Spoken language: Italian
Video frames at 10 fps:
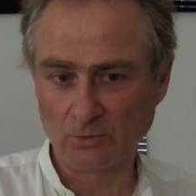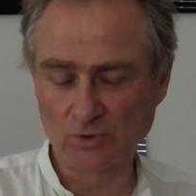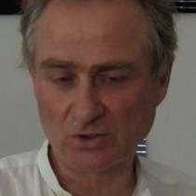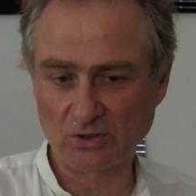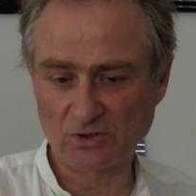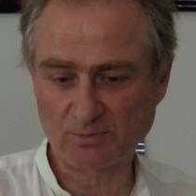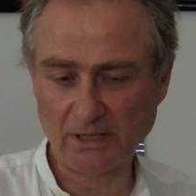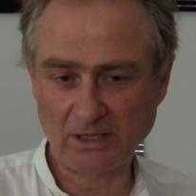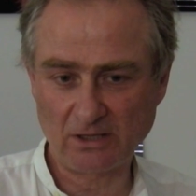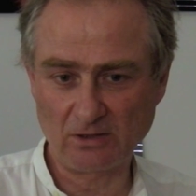L'uso dello
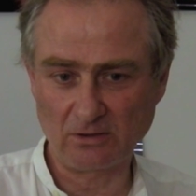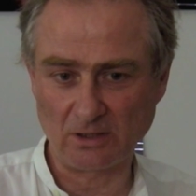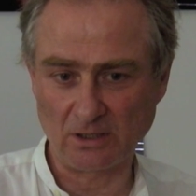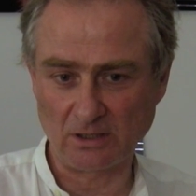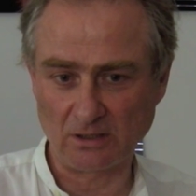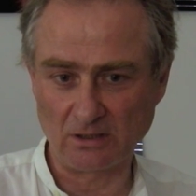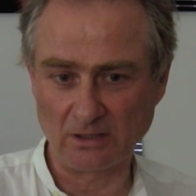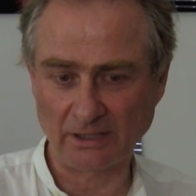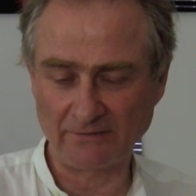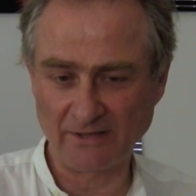specchio
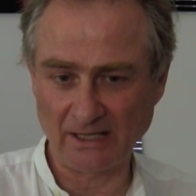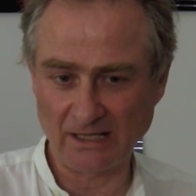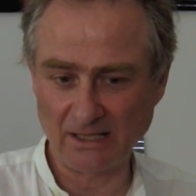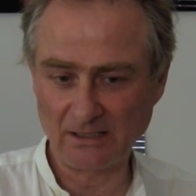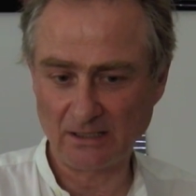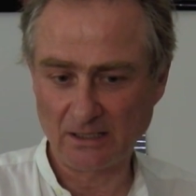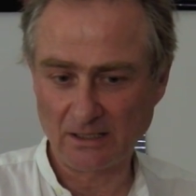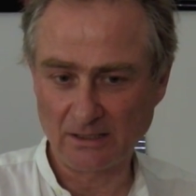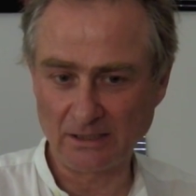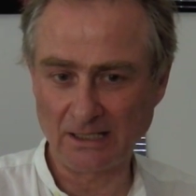eh, rivela
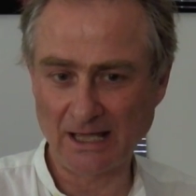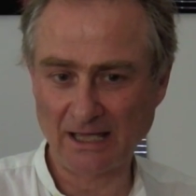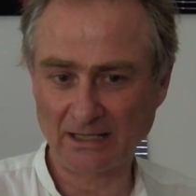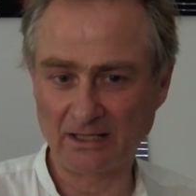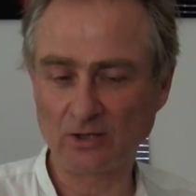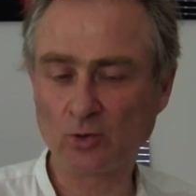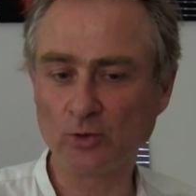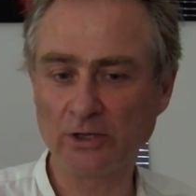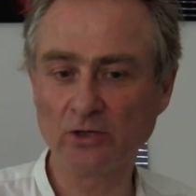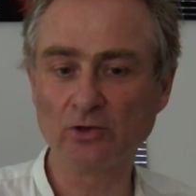nell'area in
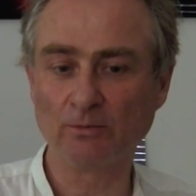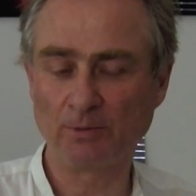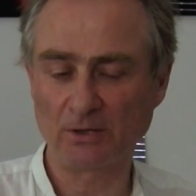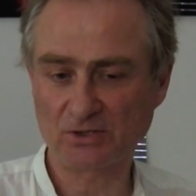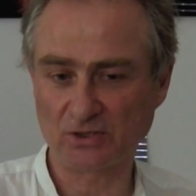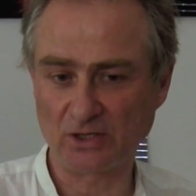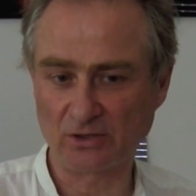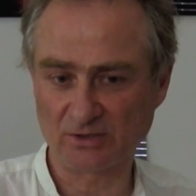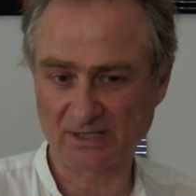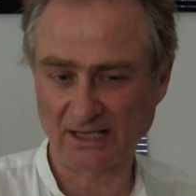cui io non posso
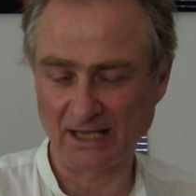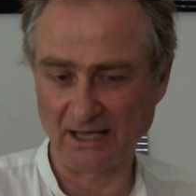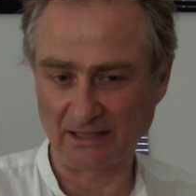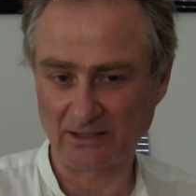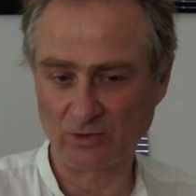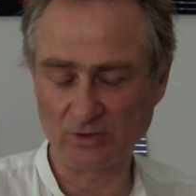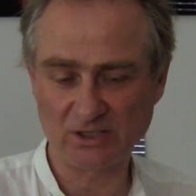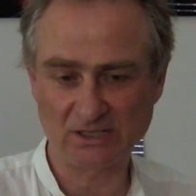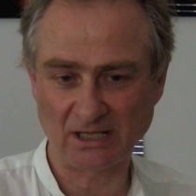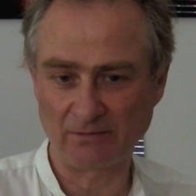inchiostrare, in
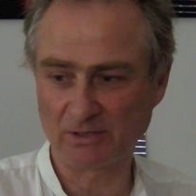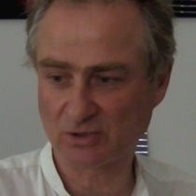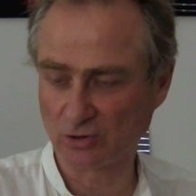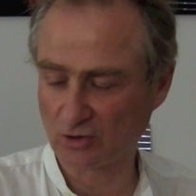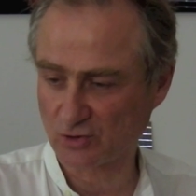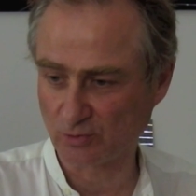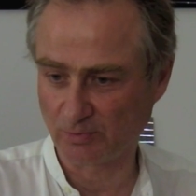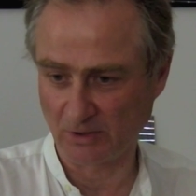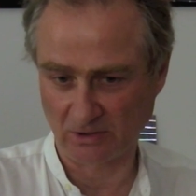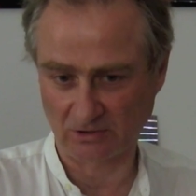cui ci sarebbe solo il
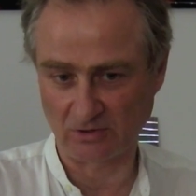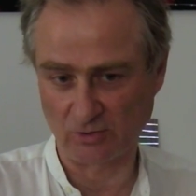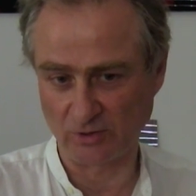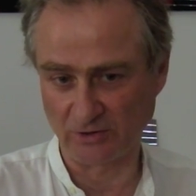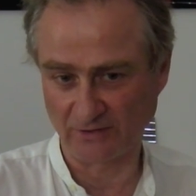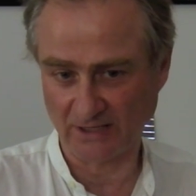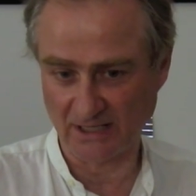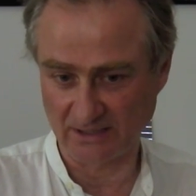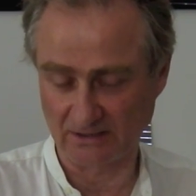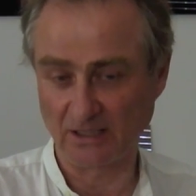supporto, in cui
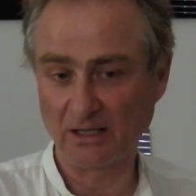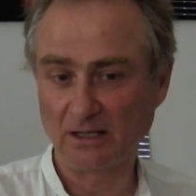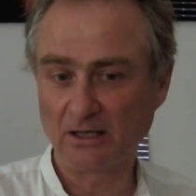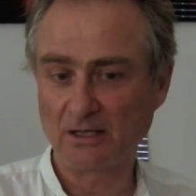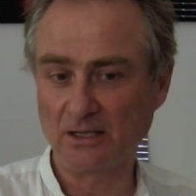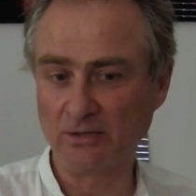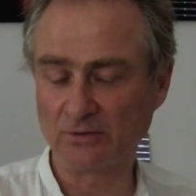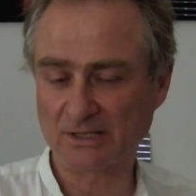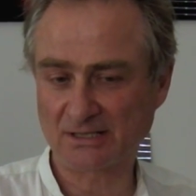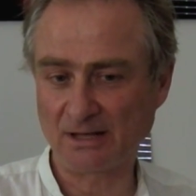dovrei
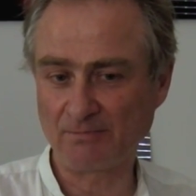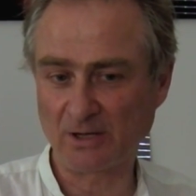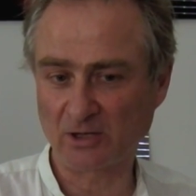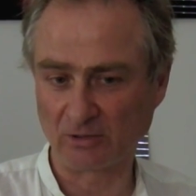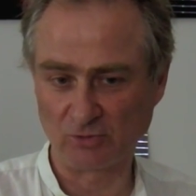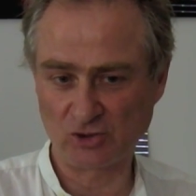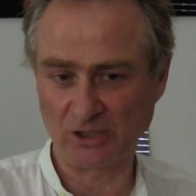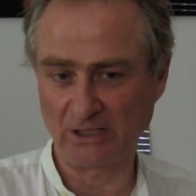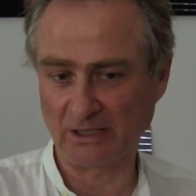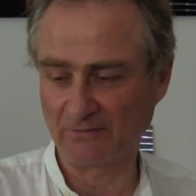in una stampa
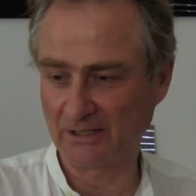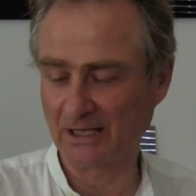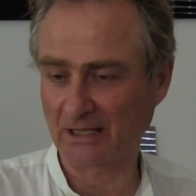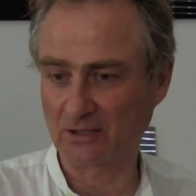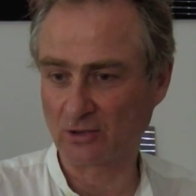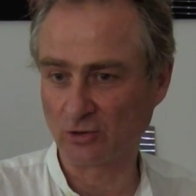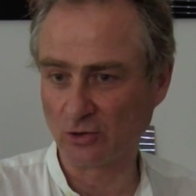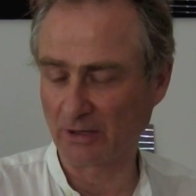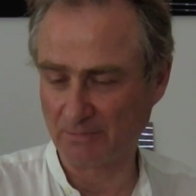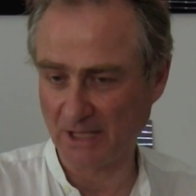cromogenica vedere il
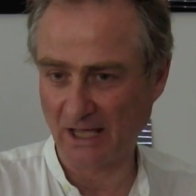colore